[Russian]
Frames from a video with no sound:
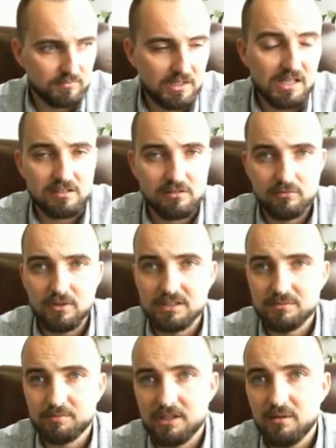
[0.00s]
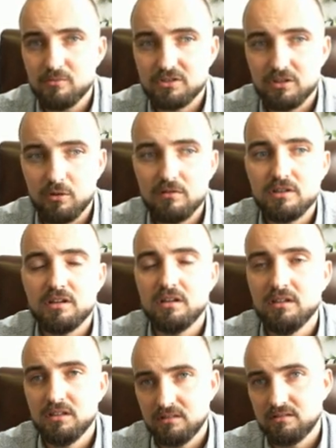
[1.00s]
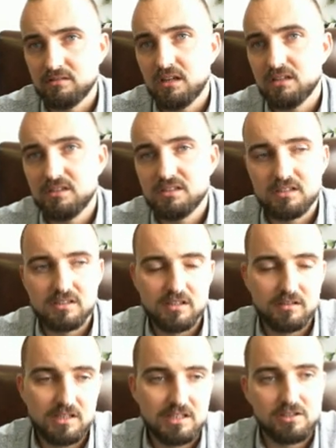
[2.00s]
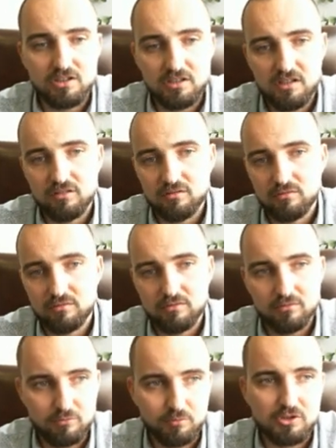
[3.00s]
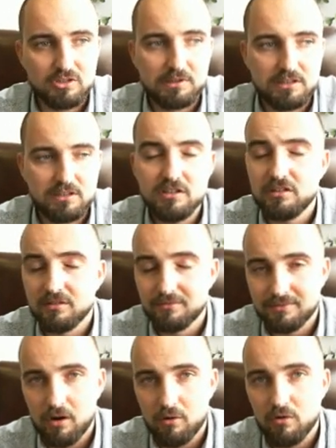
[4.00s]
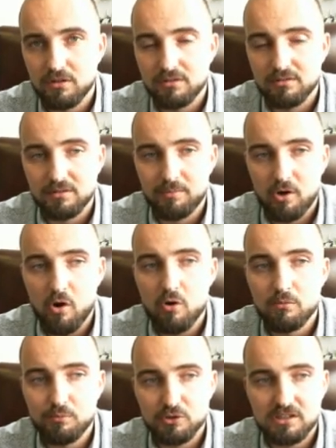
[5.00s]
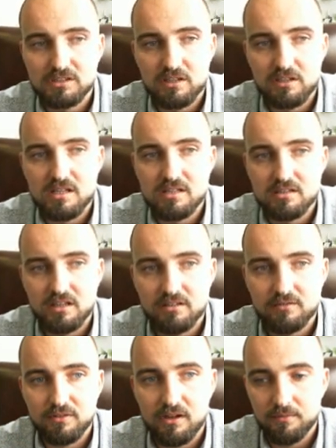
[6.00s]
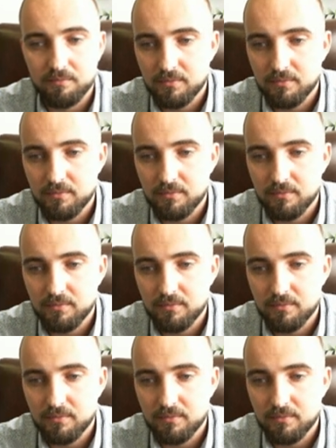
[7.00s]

если у вас программа установлена на диске C. Если же нет, то ну, просто проследите, в какой, э, по какому пути сохраняется данный файл.